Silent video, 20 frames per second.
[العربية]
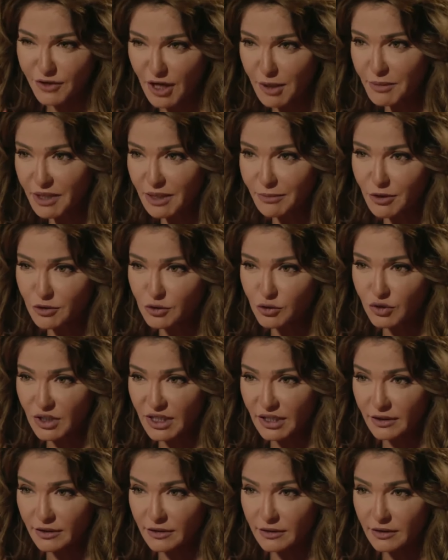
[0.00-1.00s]
فاهمه انا
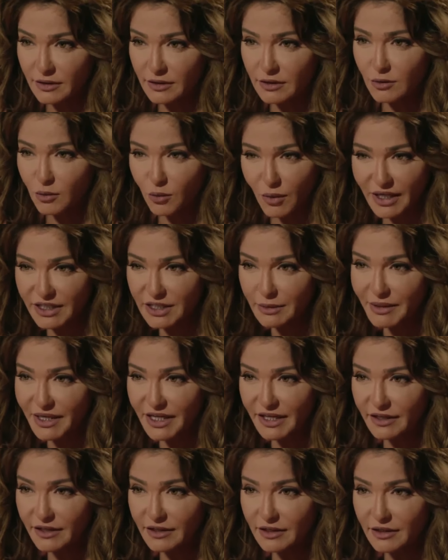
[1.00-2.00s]
بقصد ايه واخده
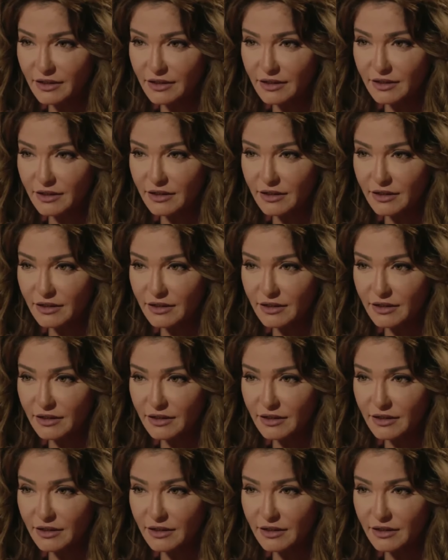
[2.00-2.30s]
بالك